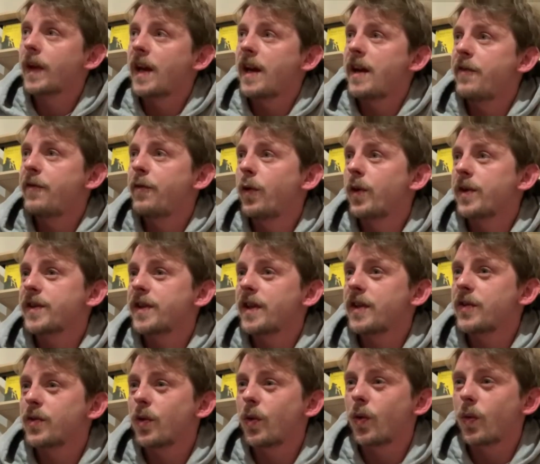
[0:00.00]
E forse
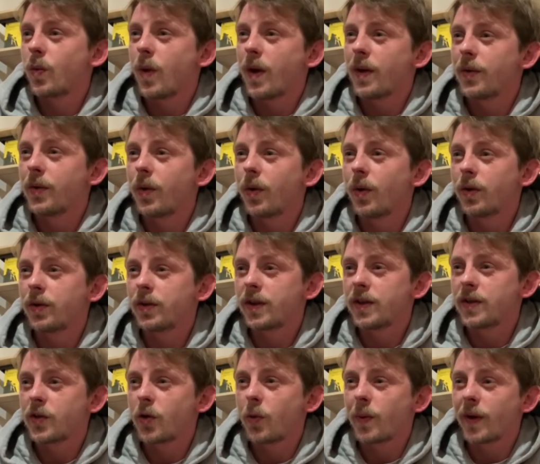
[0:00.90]
solo quando ti
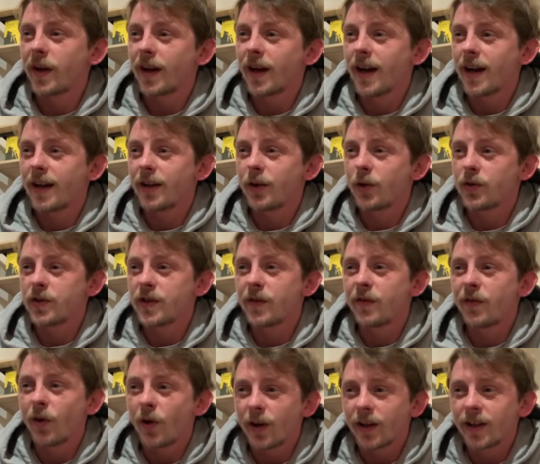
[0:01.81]
scoprirai così
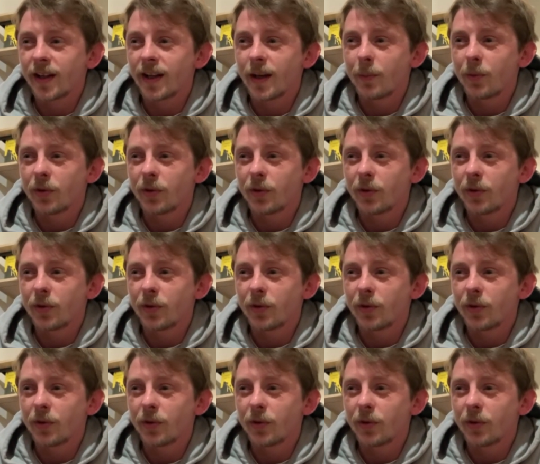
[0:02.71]
forte da